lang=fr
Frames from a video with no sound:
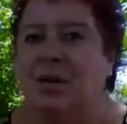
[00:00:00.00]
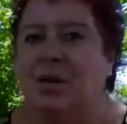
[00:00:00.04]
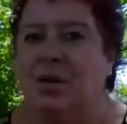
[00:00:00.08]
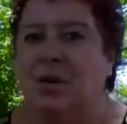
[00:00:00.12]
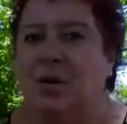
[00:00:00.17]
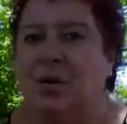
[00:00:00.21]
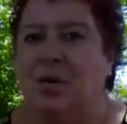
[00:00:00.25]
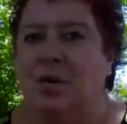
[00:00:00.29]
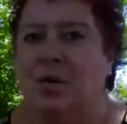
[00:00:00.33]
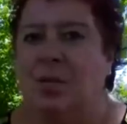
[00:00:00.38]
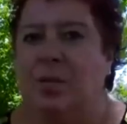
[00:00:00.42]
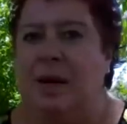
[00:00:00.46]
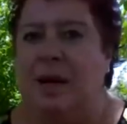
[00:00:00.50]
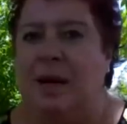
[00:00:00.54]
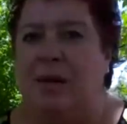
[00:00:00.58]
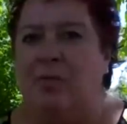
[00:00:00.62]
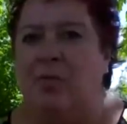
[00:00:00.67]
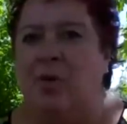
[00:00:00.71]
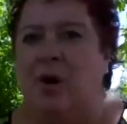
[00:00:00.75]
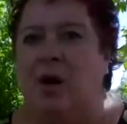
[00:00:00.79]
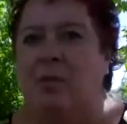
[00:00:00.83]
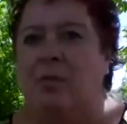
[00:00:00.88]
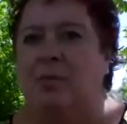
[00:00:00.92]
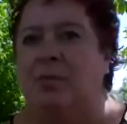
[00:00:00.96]
euh, euros par
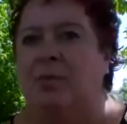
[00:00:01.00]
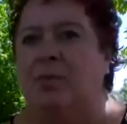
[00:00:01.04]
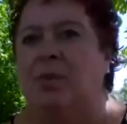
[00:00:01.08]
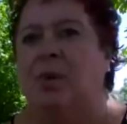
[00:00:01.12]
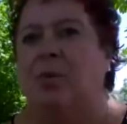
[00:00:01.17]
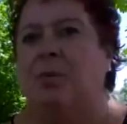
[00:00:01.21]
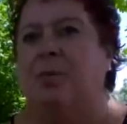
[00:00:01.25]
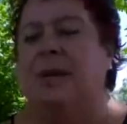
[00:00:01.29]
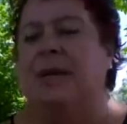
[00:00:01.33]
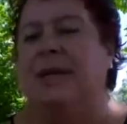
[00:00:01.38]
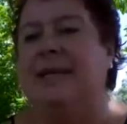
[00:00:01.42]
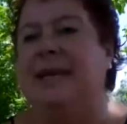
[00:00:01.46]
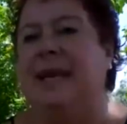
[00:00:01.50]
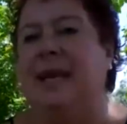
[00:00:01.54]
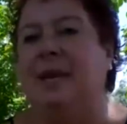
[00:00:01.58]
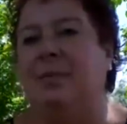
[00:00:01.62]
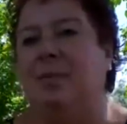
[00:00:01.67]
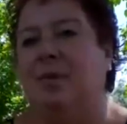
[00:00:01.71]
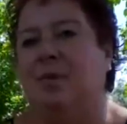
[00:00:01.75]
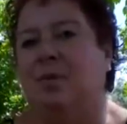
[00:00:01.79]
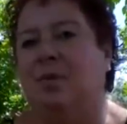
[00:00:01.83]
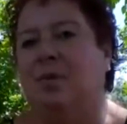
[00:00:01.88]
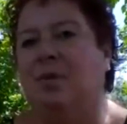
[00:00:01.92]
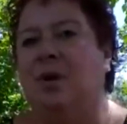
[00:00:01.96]
mois pour payer
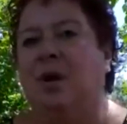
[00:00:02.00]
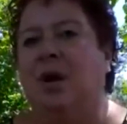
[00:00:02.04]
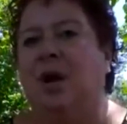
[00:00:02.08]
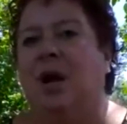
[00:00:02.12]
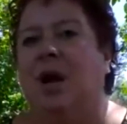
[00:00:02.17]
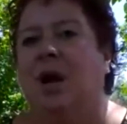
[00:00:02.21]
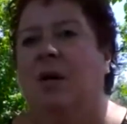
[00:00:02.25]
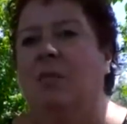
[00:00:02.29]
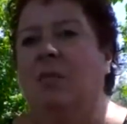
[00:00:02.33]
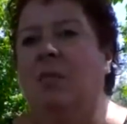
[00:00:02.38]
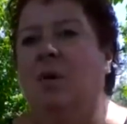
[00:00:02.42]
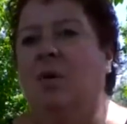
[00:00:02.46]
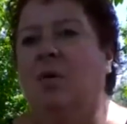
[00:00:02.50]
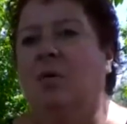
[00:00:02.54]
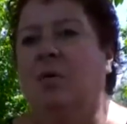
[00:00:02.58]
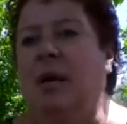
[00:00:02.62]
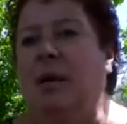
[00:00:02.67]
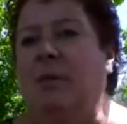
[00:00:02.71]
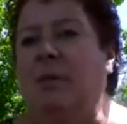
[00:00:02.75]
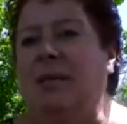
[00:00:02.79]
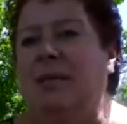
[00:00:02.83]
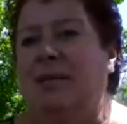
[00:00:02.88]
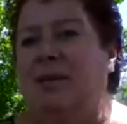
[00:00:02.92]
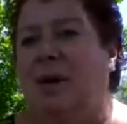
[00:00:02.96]
mon,
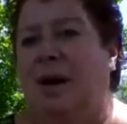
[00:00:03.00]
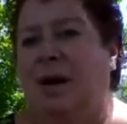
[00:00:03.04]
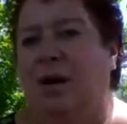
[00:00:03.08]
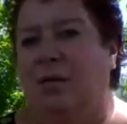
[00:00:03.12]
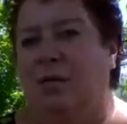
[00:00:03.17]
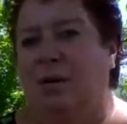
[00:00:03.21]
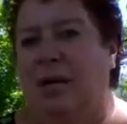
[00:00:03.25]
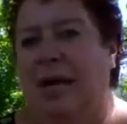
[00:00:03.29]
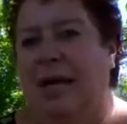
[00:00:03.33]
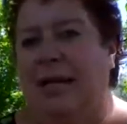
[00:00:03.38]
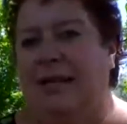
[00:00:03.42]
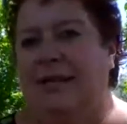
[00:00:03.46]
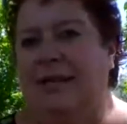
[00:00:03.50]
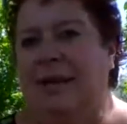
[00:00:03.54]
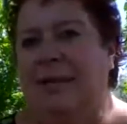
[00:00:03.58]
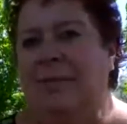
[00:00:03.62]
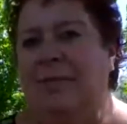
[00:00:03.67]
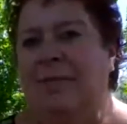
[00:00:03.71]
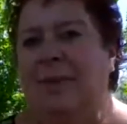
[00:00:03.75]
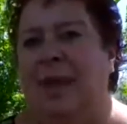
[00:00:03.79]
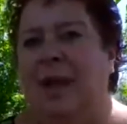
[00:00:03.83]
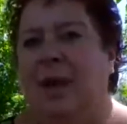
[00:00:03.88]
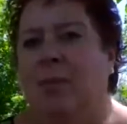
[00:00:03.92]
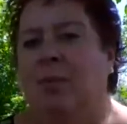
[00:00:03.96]
ma maison à roulettes.
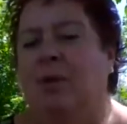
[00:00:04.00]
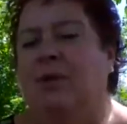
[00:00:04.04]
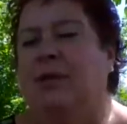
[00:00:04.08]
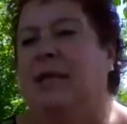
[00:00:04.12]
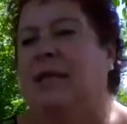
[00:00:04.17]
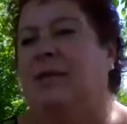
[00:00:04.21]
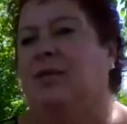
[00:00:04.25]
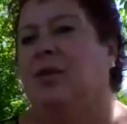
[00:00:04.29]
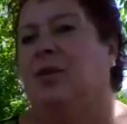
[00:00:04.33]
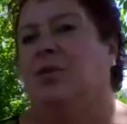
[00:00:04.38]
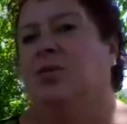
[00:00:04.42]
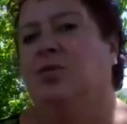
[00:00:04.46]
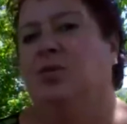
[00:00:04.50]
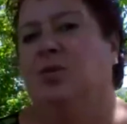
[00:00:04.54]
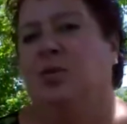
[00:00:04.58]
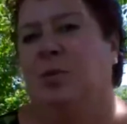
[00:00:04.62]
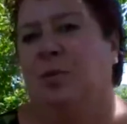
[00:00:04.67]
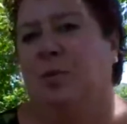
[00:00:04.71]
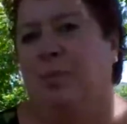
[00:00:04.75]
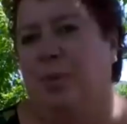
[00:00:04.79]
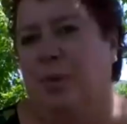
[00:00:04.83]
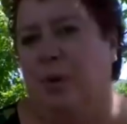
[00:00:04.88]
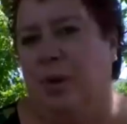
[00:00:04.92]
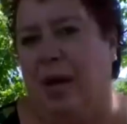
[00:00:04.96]
Peut-être que tu
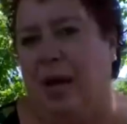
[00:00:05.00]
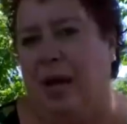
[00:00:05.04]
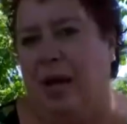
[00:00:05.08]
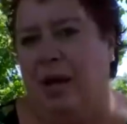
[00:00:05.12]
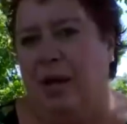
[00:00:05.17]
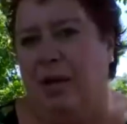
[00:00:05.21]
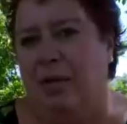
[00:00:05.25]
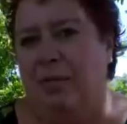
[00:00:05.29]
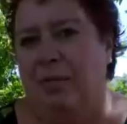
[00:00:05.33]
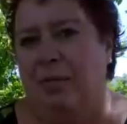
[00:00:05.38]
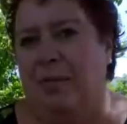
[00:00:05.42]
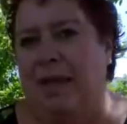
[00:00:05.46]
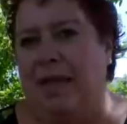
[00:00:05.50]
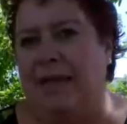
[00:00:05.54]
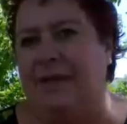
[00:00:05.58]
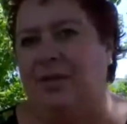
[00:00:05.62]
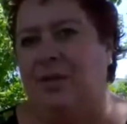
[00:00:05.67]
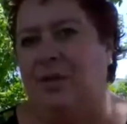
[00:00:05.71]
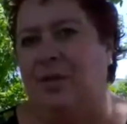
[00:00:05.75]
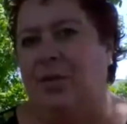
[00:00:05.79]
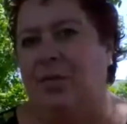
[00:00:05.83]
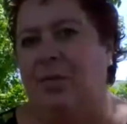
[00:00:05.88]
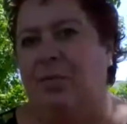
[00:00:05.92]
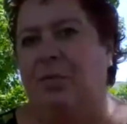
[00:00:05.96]
ne pourras
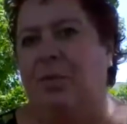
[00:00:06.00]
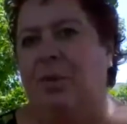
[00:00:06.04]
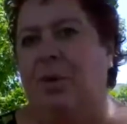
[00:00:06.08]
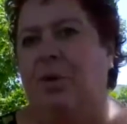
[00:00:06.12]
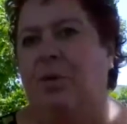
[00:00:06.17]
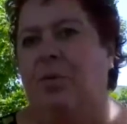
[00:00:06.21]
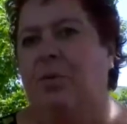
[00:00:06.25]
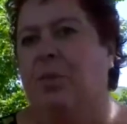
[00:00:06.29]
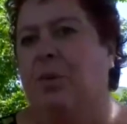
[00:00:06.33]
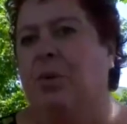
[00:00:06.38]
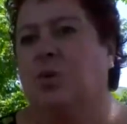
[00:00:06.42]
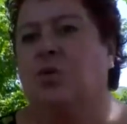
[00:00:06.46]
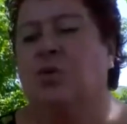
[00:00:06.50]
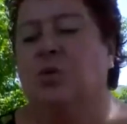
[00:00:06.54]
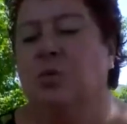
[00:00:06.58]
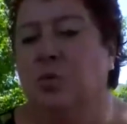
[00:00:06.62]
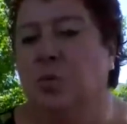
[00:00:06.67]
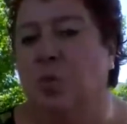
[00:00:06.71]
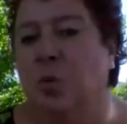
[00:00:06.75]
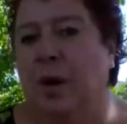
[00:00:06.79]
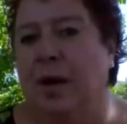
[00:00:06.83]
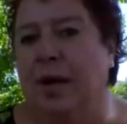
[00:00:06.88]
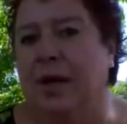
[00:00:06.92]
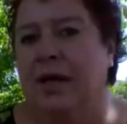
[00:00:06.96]
mettre beaucoup
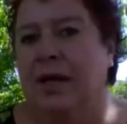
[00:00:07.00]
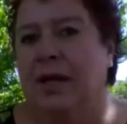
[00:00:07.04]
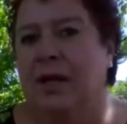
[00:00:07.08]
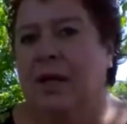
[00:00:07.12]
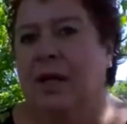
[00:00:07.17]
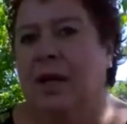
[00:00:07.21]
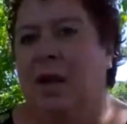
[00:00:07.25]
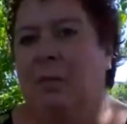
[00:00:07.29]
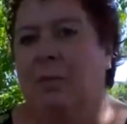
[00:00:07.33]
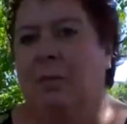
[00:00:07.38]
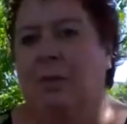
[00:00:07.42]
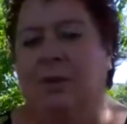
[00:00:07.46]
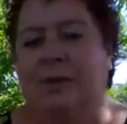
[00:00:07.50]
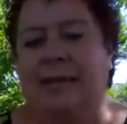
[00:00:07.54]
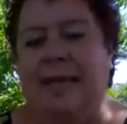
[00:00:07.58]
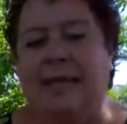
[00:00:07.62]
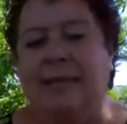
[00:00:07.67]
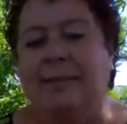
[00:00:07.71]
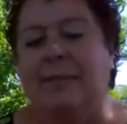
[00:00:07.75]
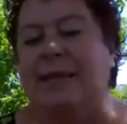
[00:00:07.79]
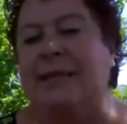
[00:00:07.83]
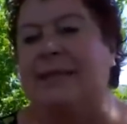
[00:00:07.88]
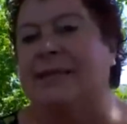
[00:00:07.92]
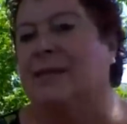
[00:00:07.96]
moins,
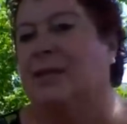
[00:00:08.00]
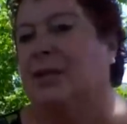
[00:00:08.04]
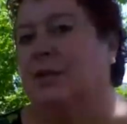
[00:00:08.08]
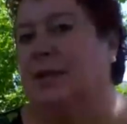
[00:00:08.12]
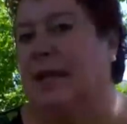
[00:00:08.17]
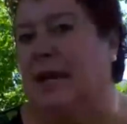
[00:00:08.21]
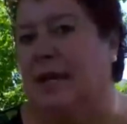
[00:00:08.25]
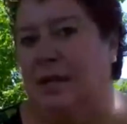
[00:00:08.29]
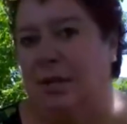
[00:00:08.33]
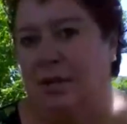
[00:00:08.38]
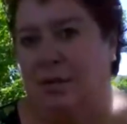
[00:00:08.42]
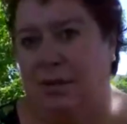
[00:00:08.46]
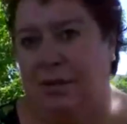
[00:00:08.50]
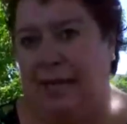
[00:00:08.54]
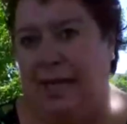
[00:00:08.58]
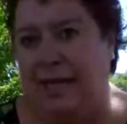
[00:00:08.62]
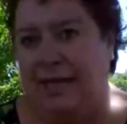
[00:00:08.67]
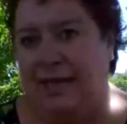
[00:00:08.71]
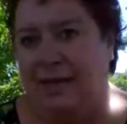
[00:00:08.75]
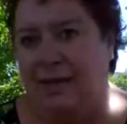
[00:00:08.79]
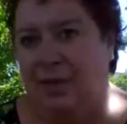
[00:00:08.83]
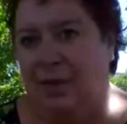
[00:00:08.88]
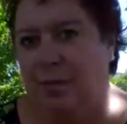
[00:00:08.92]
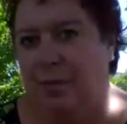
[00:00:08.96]
peut-être parce que tu as une
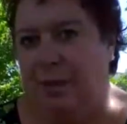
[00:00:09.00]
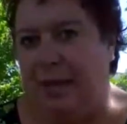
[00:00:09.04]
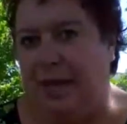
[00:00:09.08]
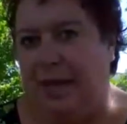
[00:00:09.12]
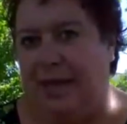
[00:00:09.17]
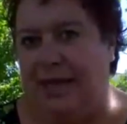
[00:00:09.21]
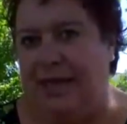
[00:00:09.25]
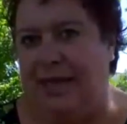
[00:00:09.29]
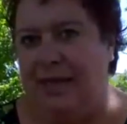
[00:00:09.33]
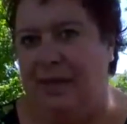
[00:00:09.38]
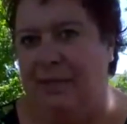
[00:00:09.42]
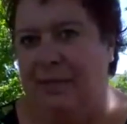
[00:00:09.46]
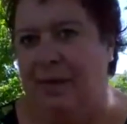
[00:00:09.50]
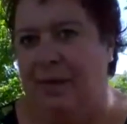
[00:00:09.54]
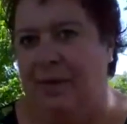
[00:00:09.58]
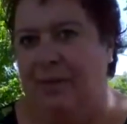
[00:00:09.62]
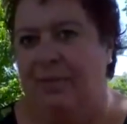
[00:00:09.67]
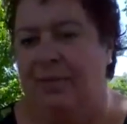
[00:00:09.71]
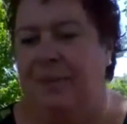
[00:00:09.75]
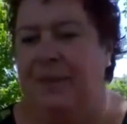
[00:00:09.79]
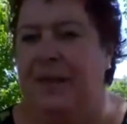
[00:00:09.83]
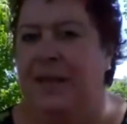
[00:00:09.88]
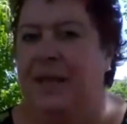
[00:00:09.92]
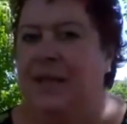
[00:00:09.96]
location parallèlement.
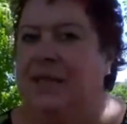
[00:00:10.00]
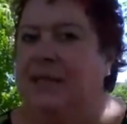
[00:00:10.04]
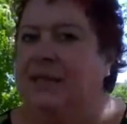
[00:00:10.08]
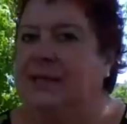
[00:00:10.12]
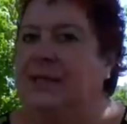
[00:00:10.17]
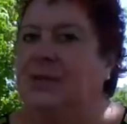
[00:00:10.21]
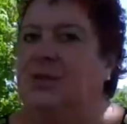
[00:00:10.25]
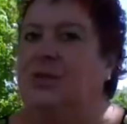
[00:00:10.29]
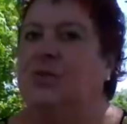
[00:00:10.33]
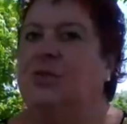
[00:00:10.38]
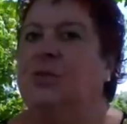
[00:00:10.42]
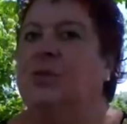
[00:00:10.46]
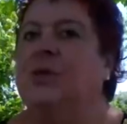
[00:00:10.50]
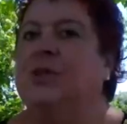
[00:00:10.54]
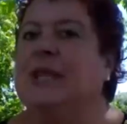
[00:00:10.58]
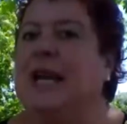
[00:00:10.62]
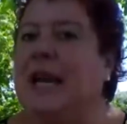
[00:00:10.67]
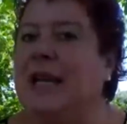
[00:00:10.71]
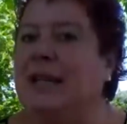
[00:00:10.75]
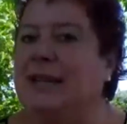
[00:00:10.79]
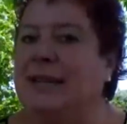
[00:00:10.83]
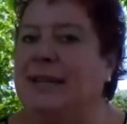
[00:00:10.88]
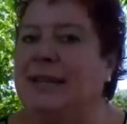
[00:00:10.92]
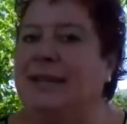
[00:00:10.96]
Si tu veux
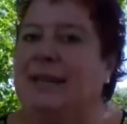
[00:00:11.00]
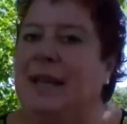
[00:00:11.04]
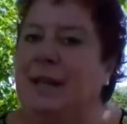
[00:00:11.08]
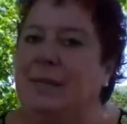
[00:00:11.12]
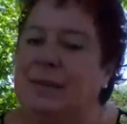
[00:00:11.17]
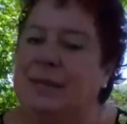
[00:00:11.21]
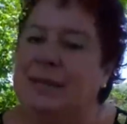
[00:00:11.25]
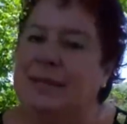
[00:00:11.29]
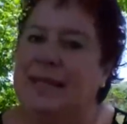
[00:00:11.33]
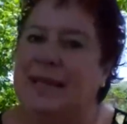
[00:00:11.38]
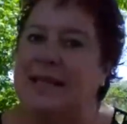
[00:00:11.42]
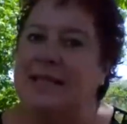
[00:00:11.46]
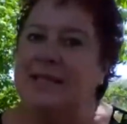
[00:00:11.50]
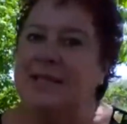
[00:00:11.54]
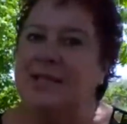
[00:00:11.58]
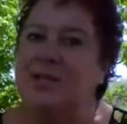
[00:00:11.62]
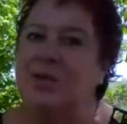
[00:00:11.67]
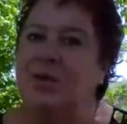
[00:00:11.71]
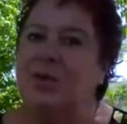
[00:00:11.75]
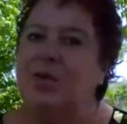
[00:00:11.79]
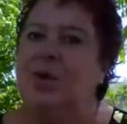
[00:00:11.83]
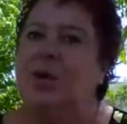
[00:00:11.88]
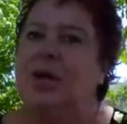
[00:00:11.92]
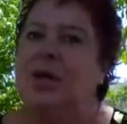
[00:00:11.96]
garder une
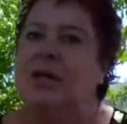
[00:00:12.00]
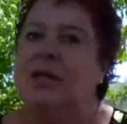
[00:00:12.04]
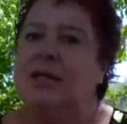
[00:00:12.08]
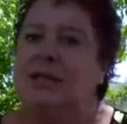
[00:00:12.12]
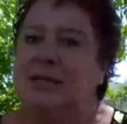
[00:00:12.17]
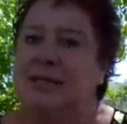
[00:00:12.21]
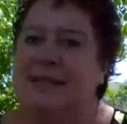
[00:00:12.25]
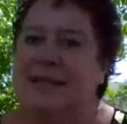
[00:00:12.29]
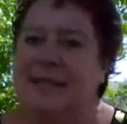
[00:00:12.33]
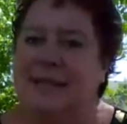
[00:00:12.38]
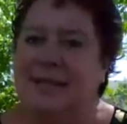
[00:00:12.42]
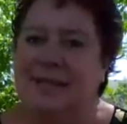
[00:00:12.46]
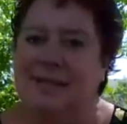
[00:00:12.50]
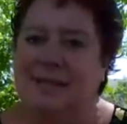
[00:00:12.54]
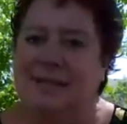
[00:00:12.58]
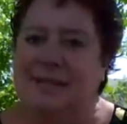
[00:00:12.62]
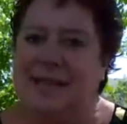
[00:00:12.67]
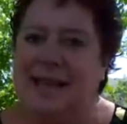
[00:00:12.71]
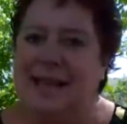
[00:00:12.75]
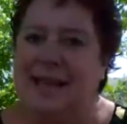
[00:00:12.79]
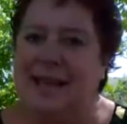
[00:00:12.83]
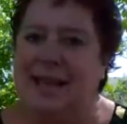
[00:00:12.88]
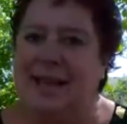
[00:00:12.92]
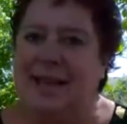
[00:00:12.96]
habitation
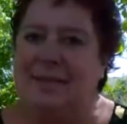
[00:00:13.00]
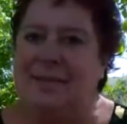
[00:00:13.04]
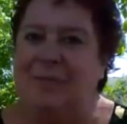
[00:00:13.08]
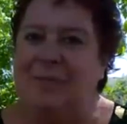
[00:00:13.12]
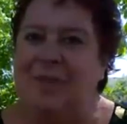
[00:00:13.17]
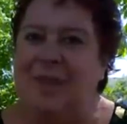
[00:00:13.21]
sédentaire.